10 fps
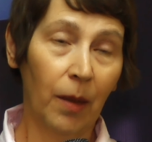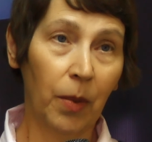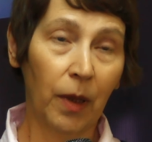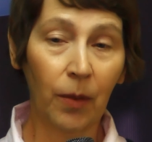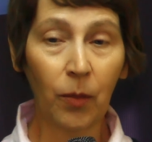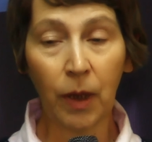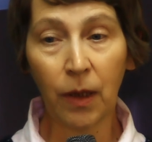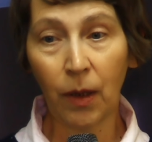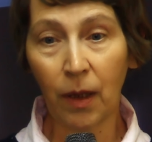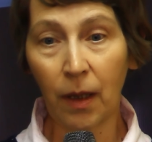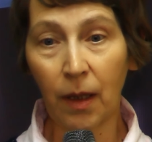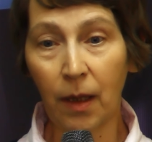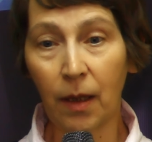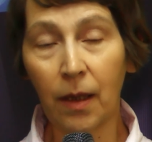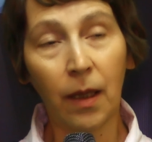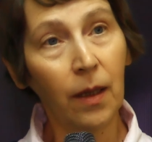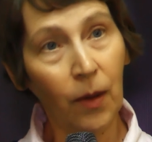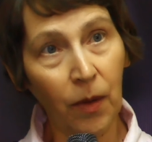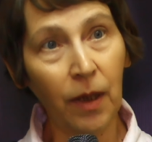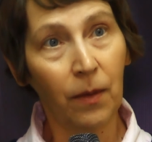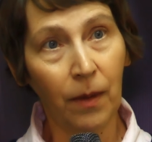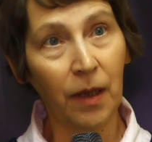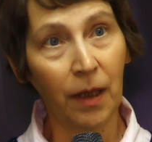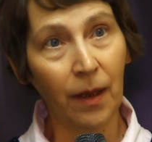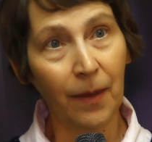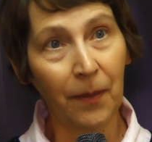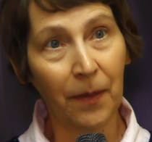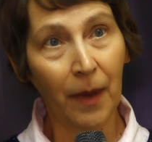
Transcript: потому что а, тело тоже важно.